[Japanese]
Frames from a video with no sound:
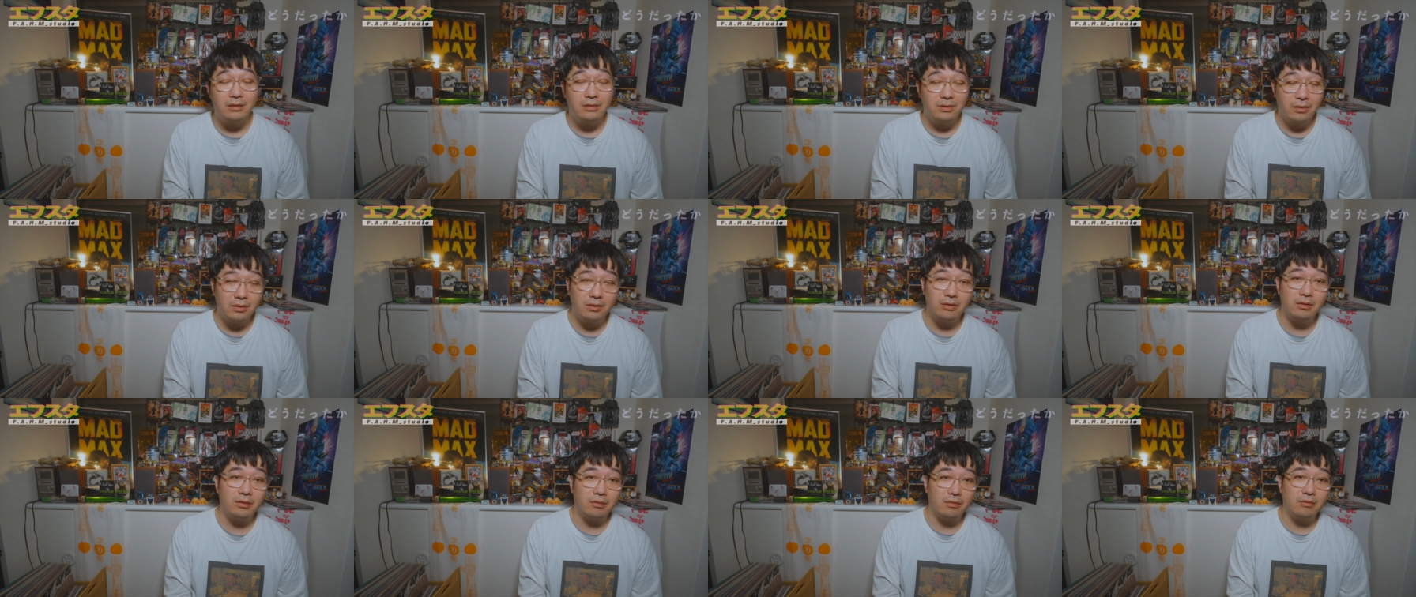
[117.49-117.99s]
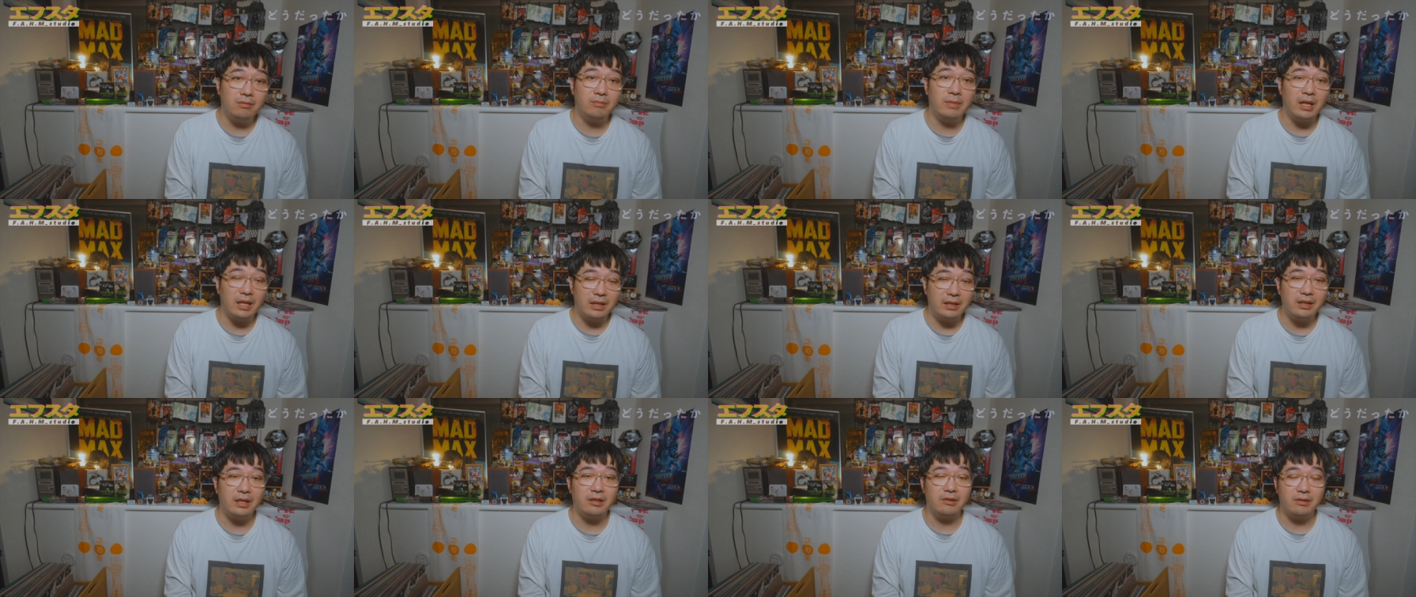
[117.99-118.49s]
そういうところも
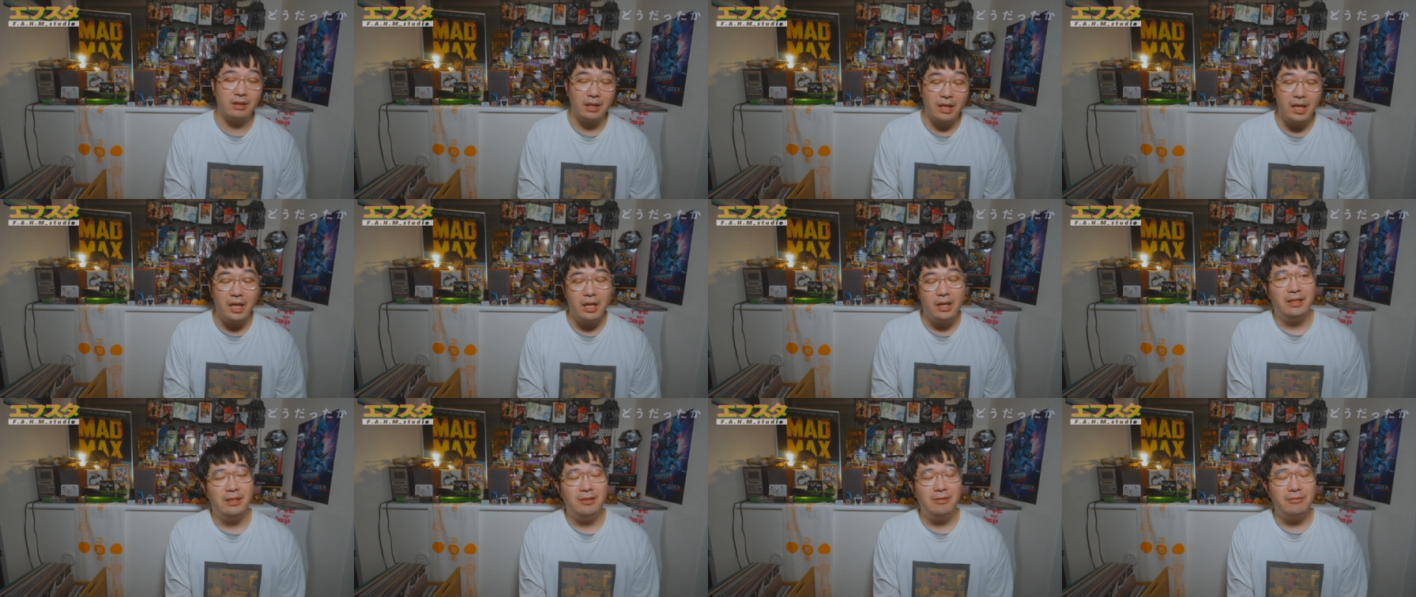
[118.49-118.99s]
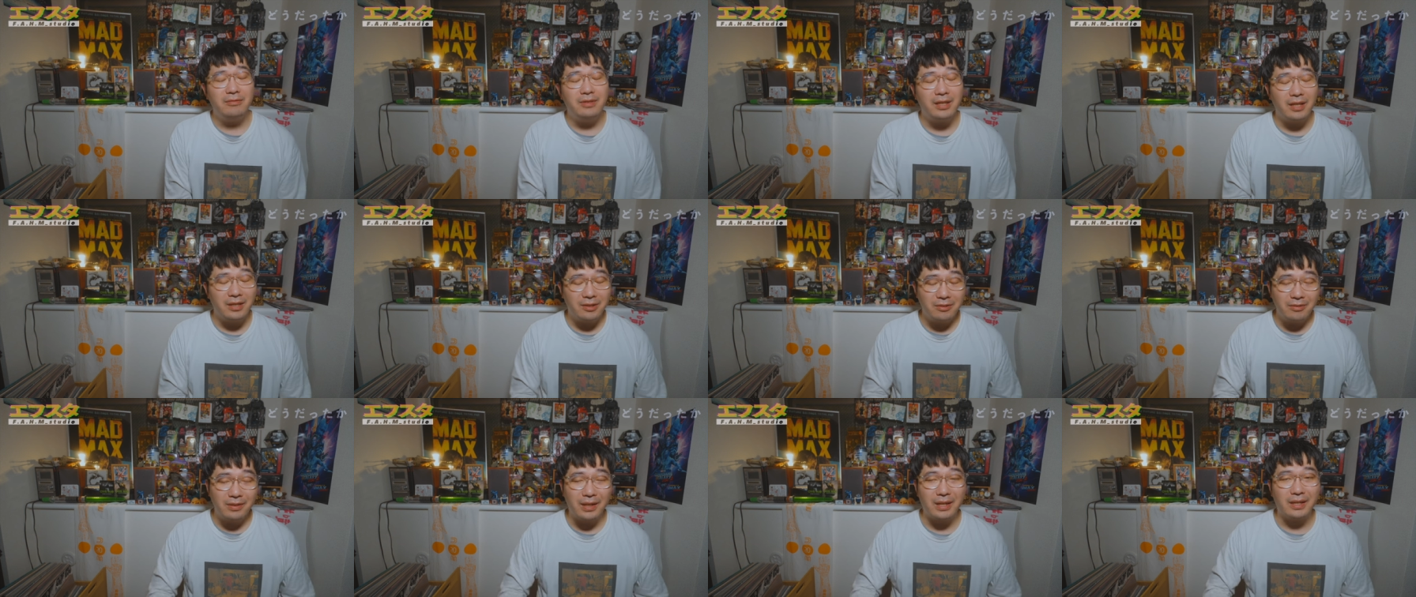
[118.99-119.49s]
あったりとかねいろんな
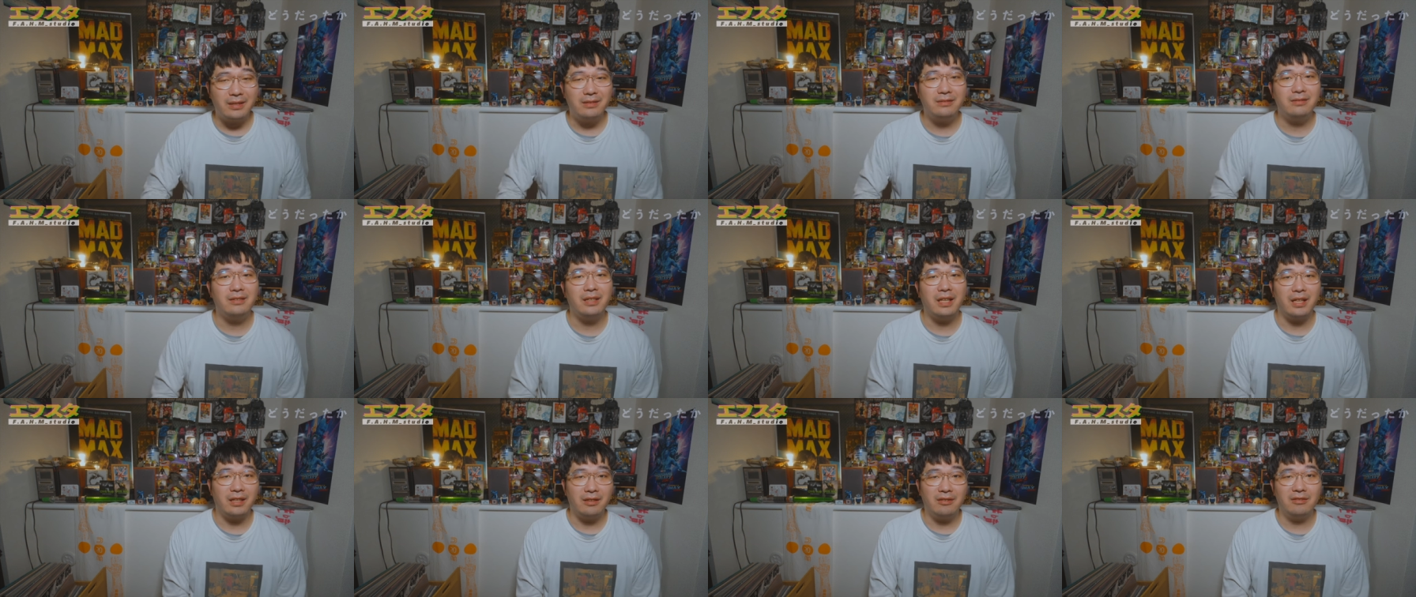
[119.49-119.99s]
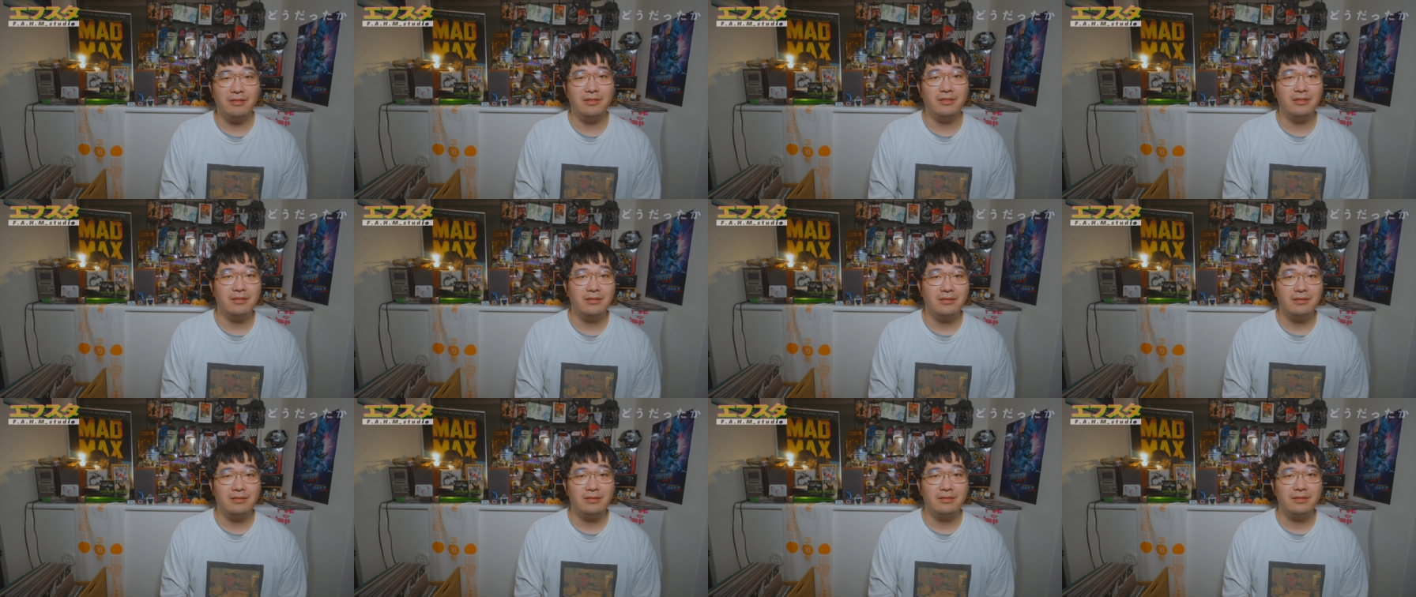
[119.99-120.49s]
人がいるんだけ
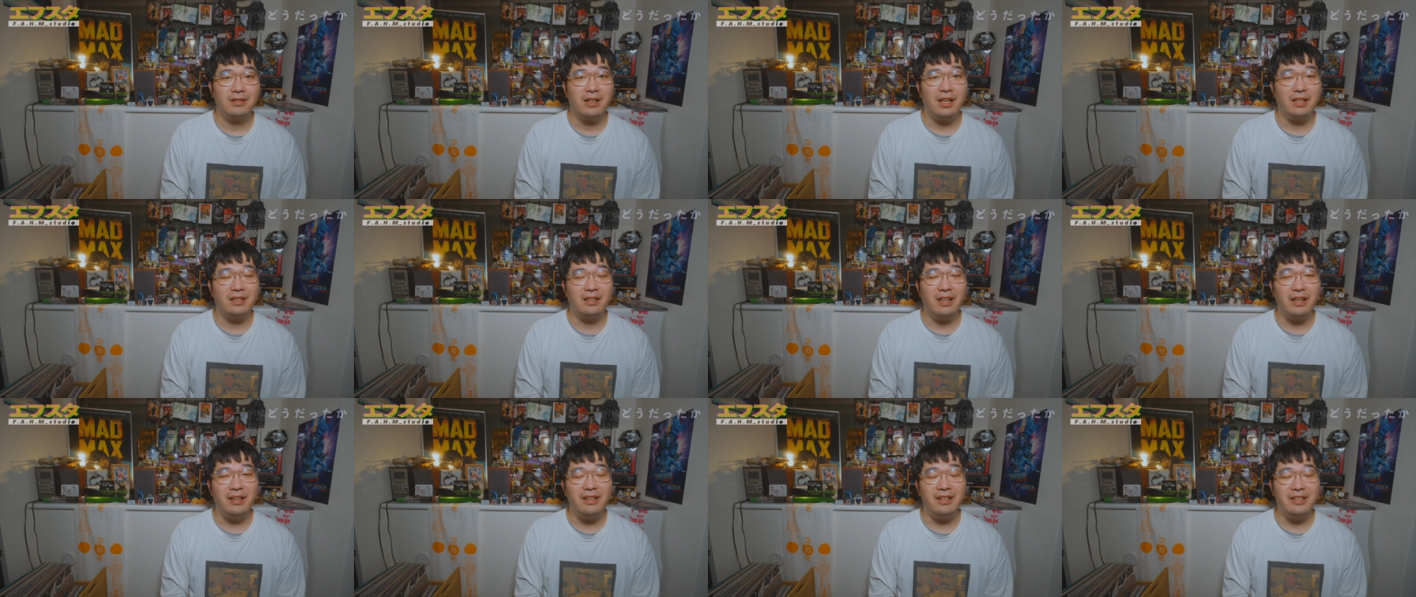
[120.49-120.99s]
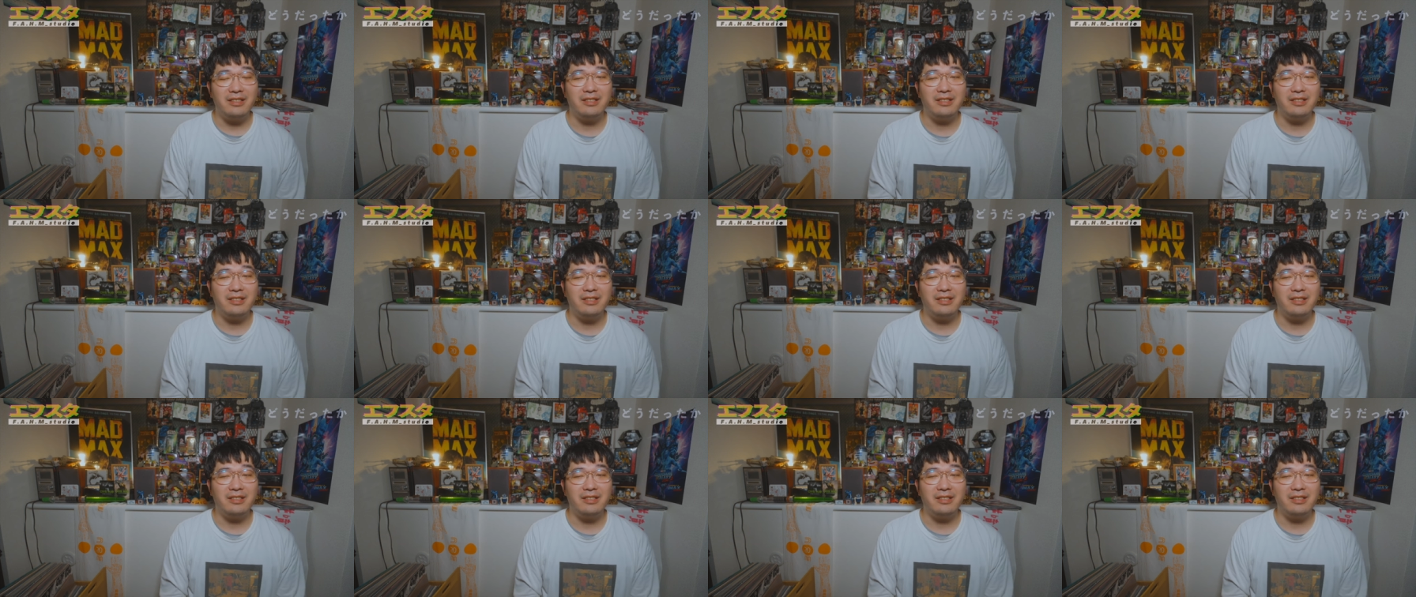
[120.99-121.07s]
ど肩入れ